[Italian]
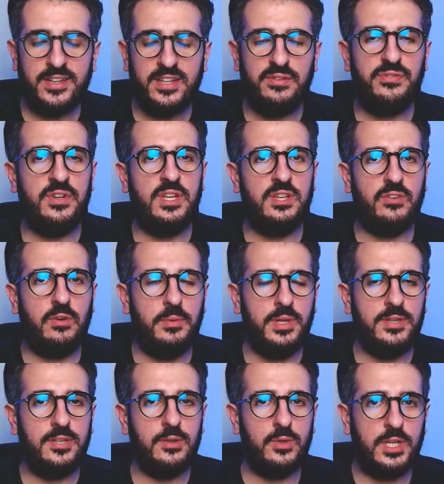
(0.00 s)

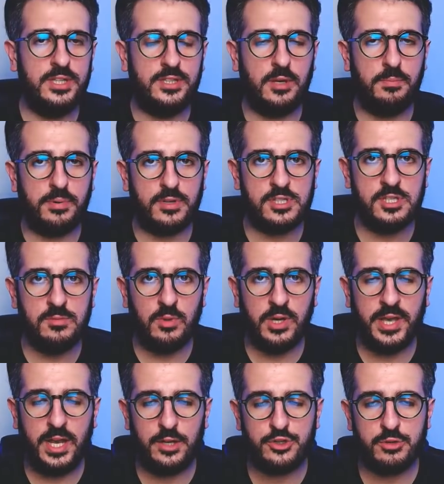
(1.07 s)
definitivamente durante il prossimo
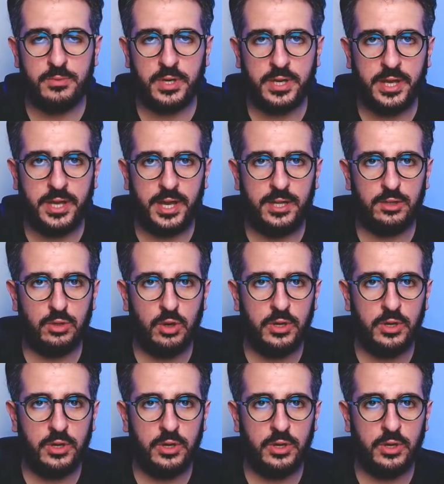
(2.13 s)
calciomercato